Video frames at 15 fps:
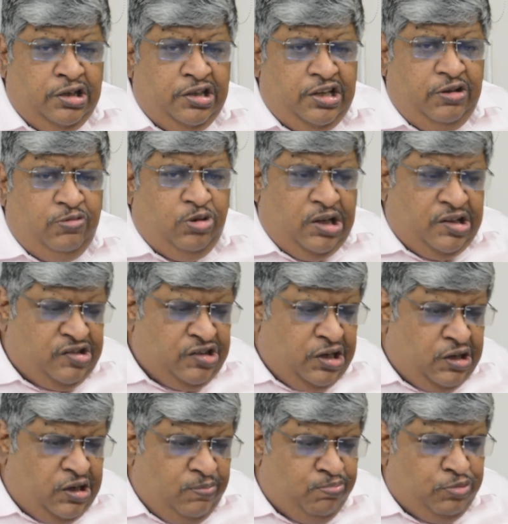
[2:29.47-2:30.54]
कि वो अच्छा
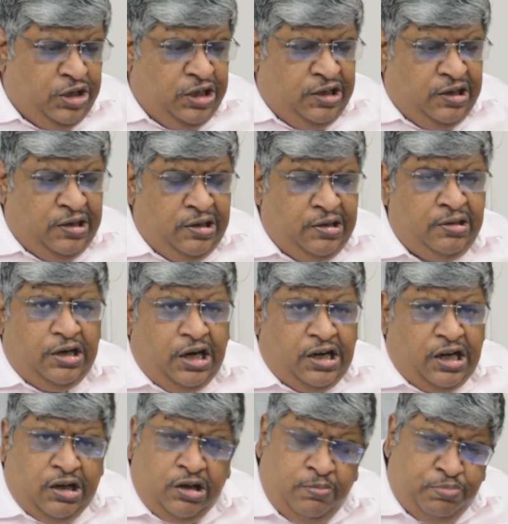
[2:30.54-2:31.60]
कंपनी है
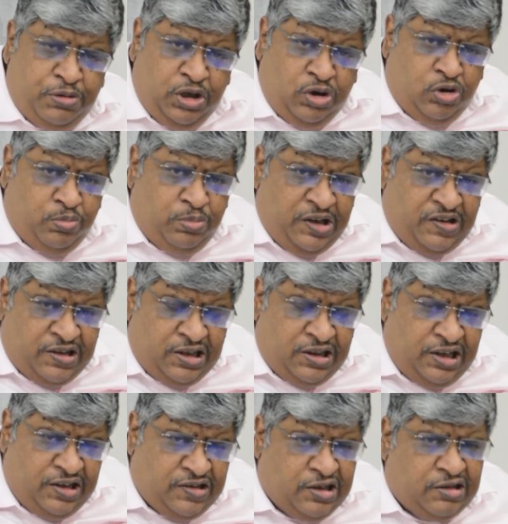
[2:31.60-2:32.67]
टाटा कंपनी को पैसा
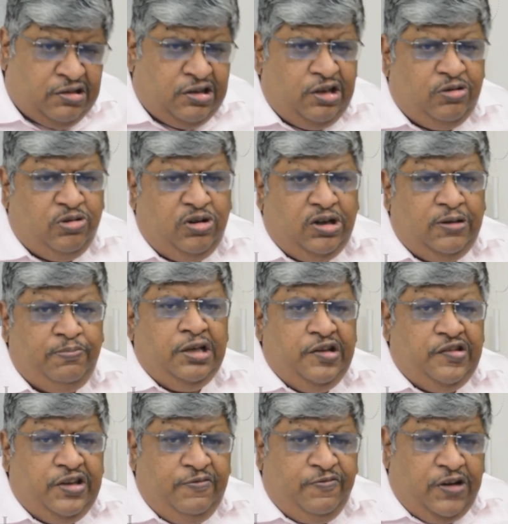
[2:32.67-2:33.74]
दे सकते हो आप
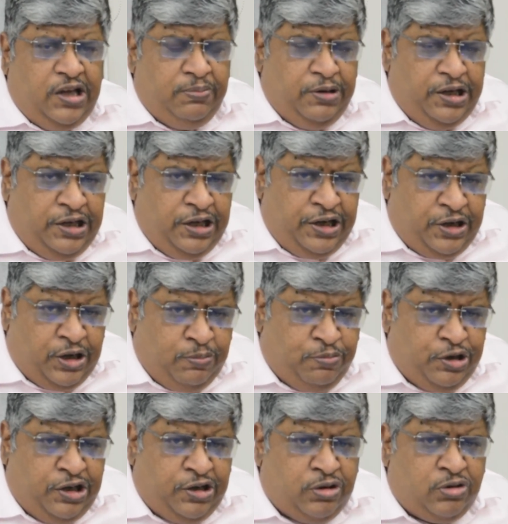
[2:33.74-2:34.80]
किसी फ्लाई बाई नाइट
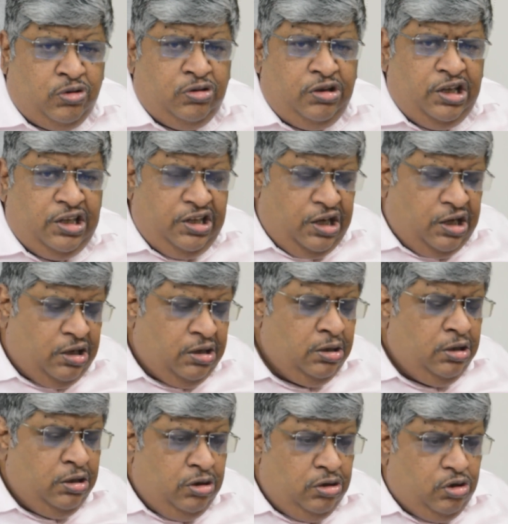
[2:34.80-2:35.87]
ऑपरेटर को दे दिया
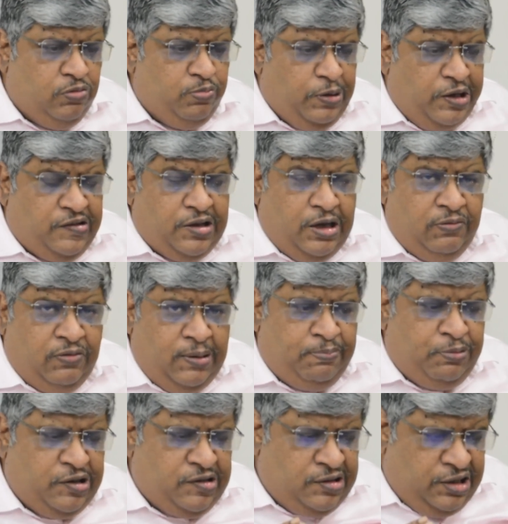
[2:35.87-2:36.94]
तो पैसा
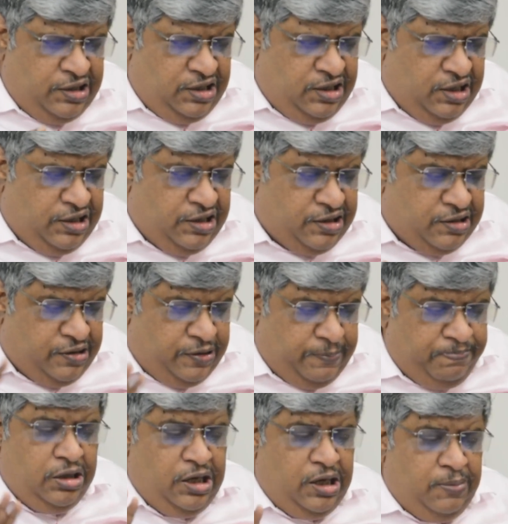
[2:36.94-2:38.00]
वापस नहीं आएगा
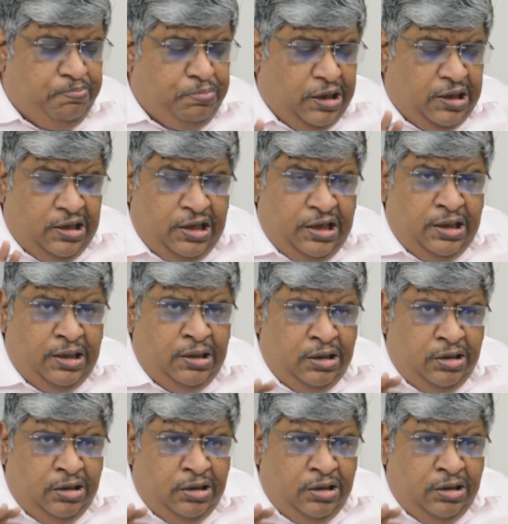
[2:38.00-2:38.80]
ये पहले